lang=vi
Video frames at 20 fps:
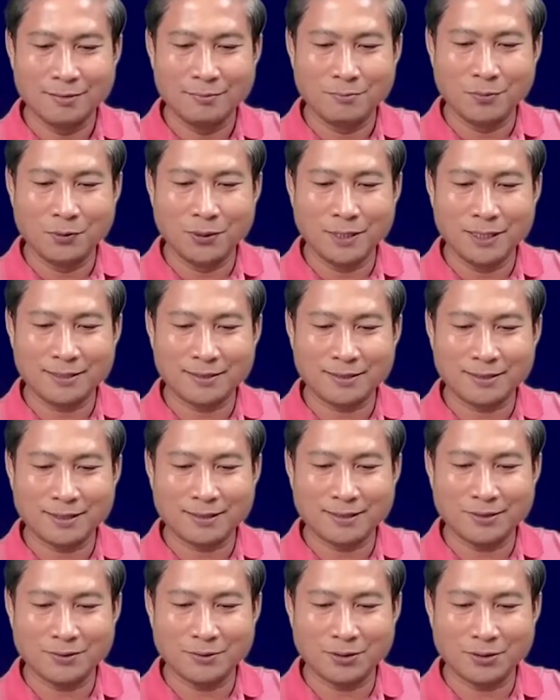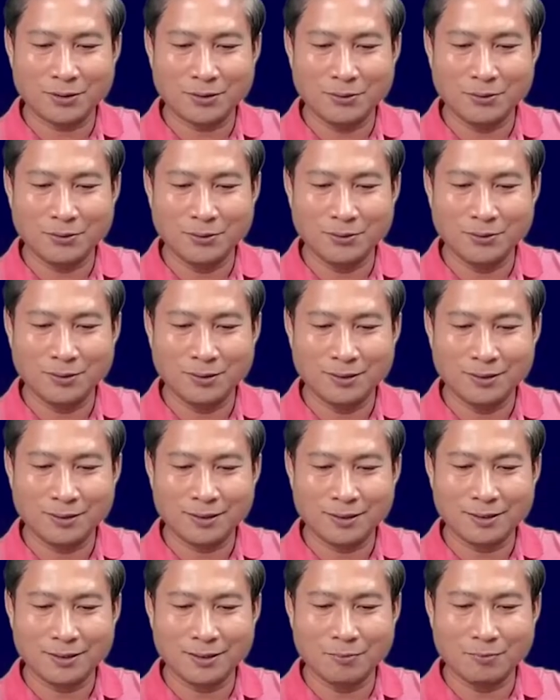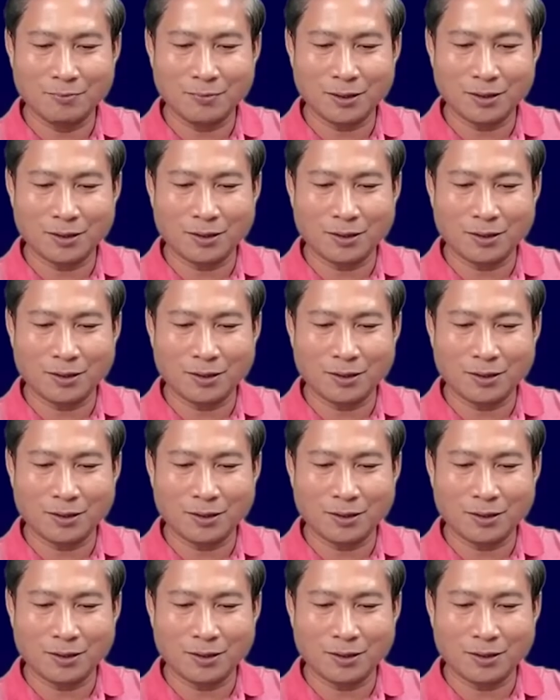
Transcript: mùi sân lục cừu nhóm